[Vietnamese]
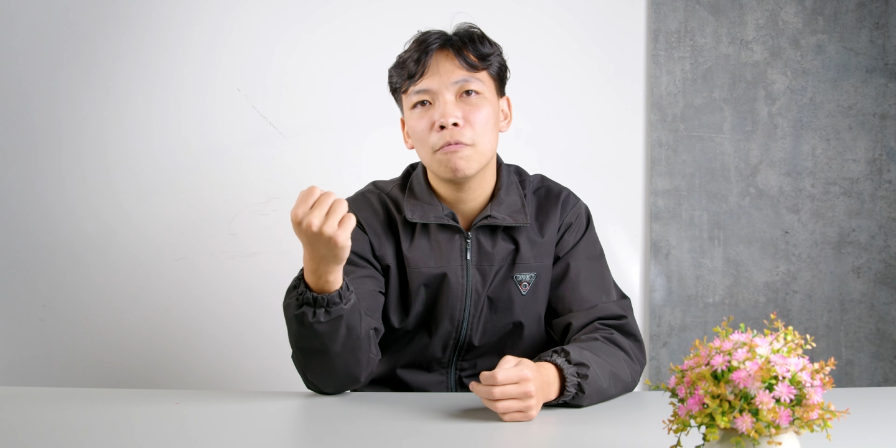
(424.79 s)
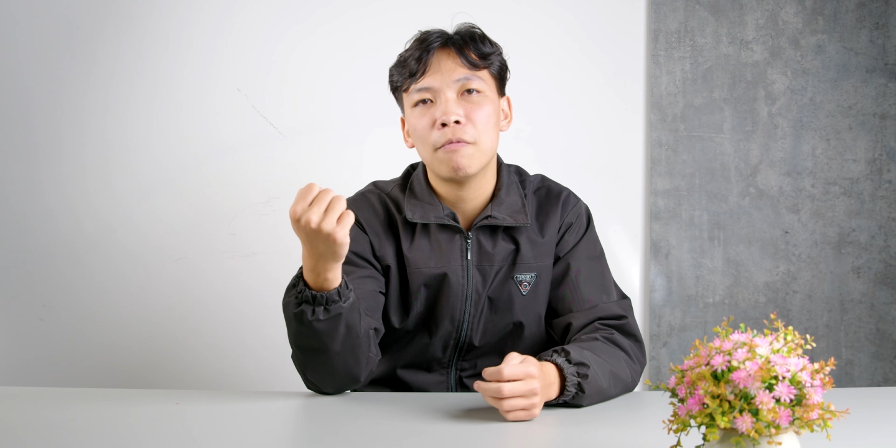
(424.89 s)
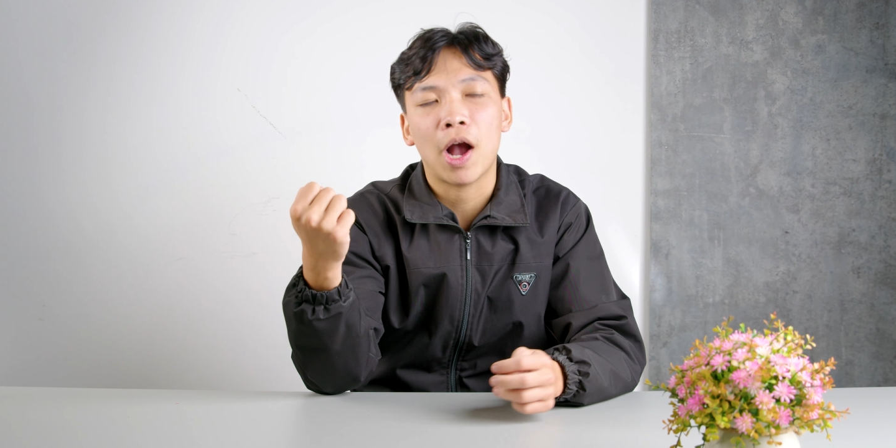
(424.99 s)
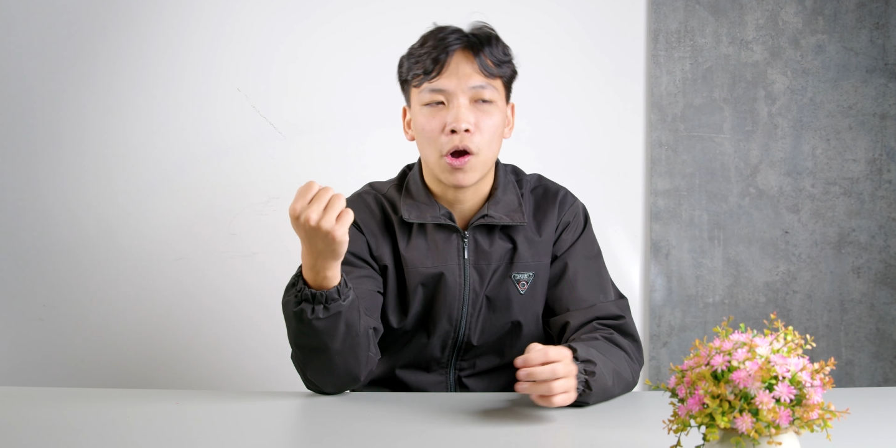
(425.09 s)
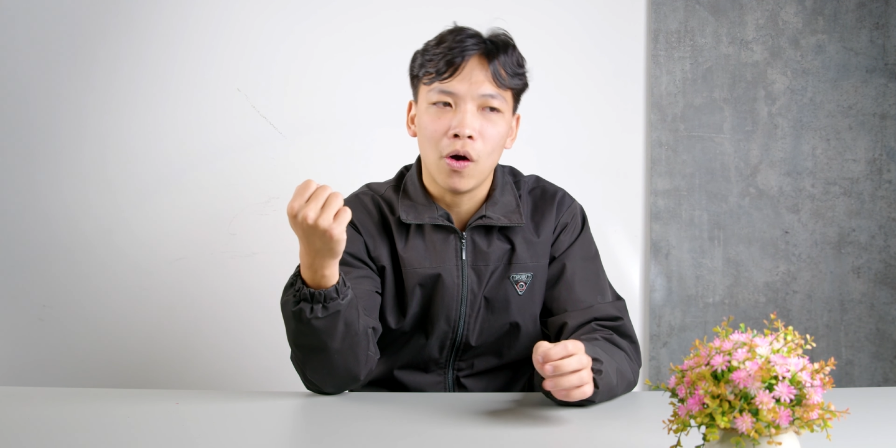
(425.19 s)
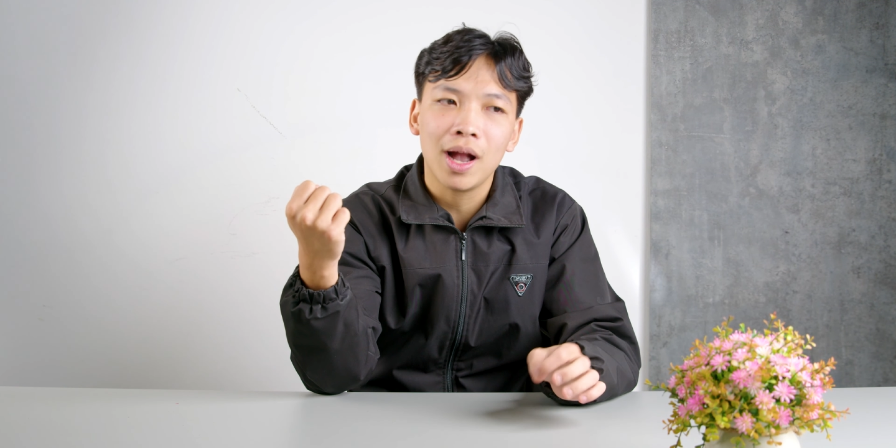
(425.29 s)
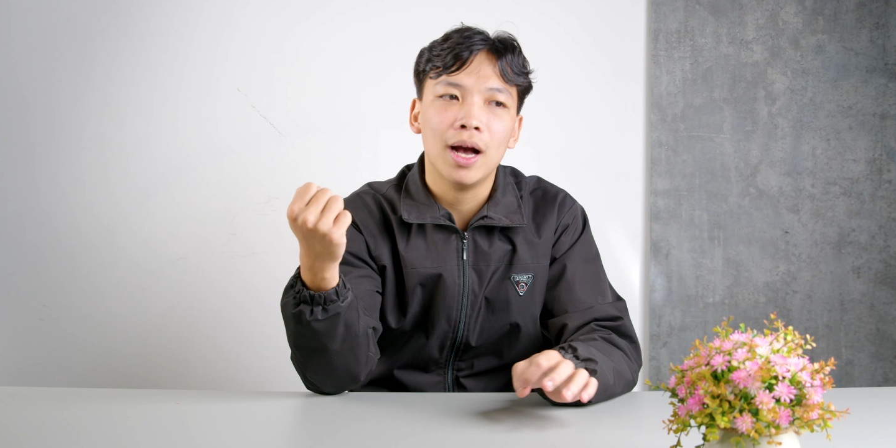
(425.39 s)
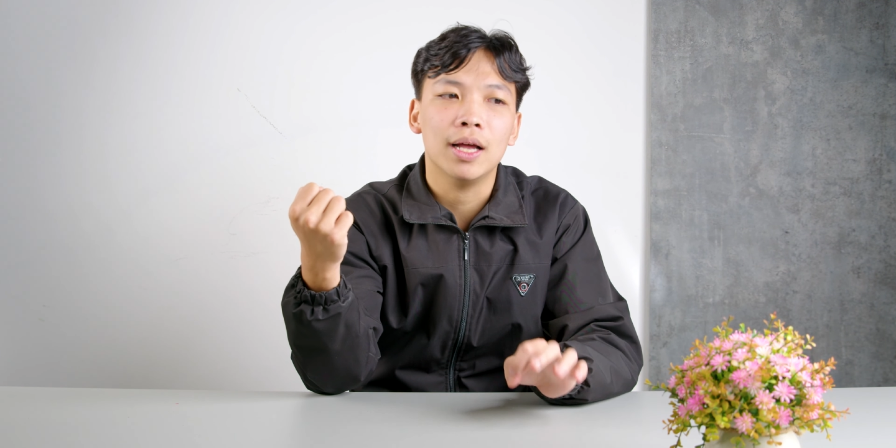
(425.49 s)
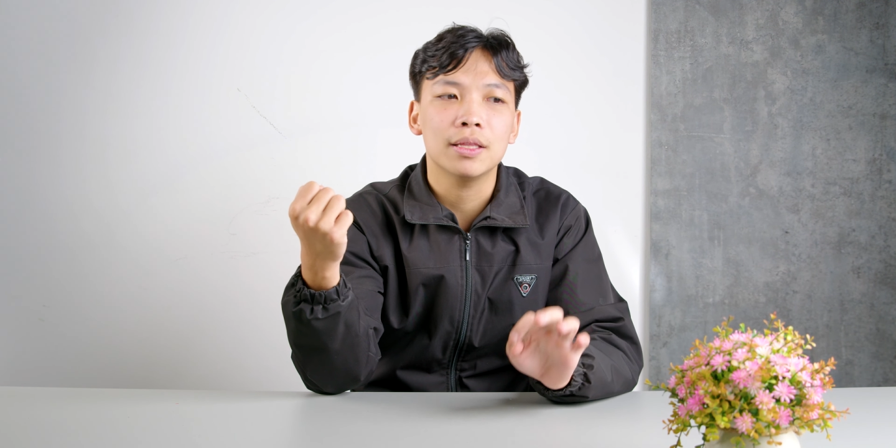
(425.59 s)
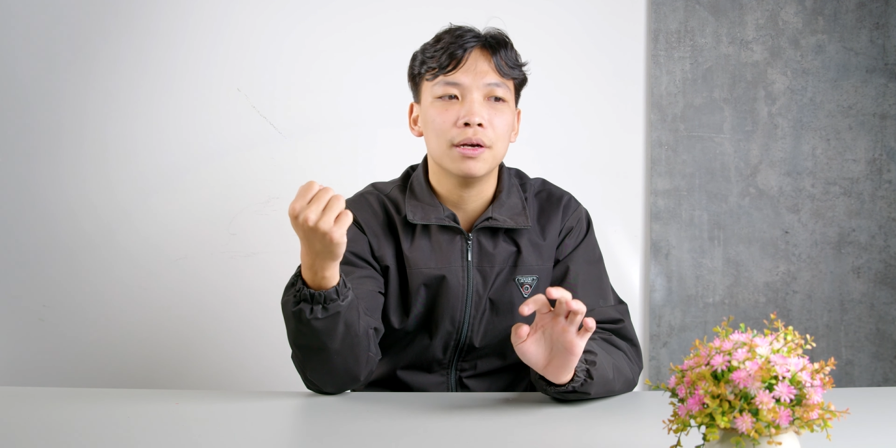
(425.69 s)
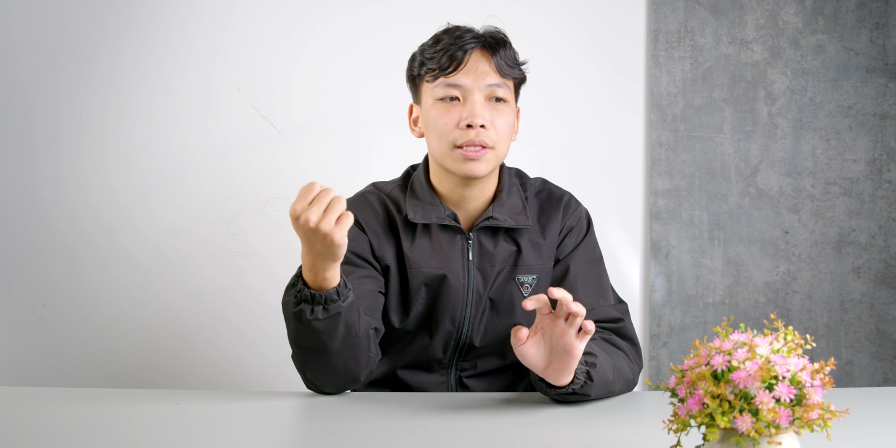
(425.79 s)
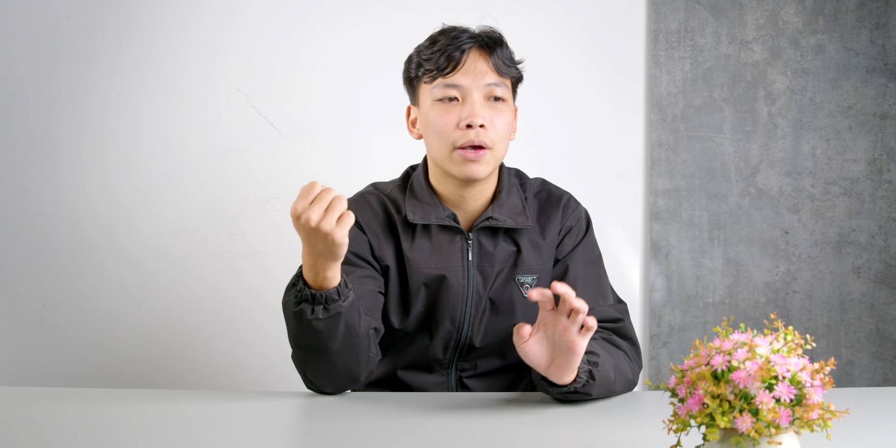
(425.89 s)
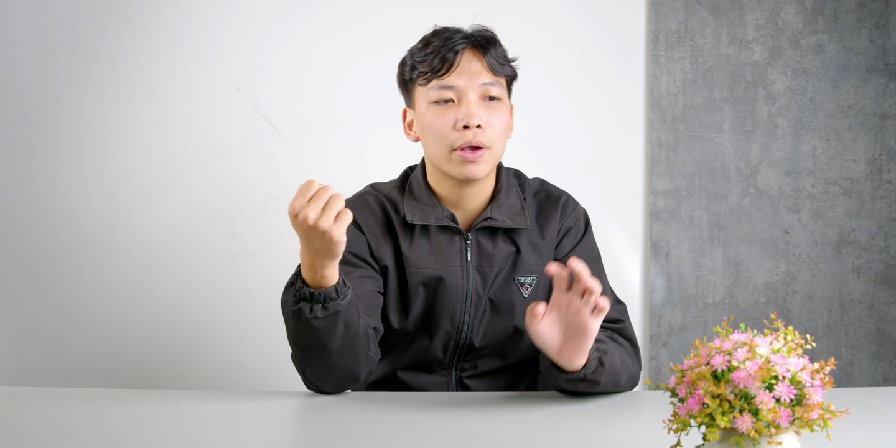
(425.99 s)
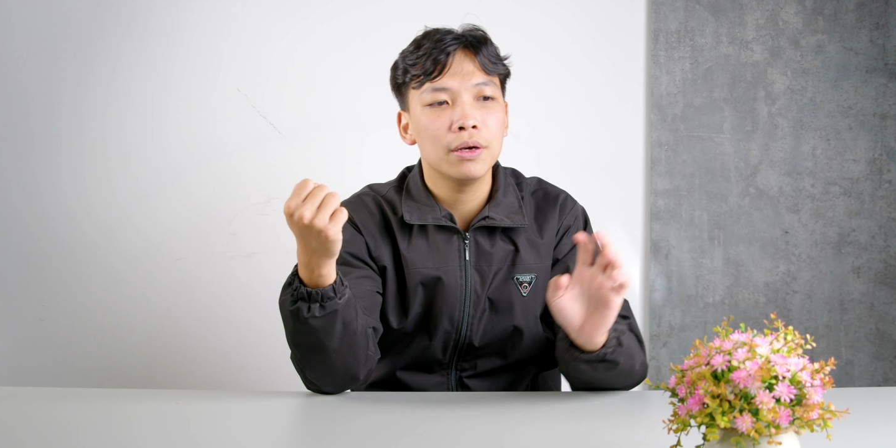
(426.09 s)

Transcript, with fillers: và có cả ấn tượng theo cái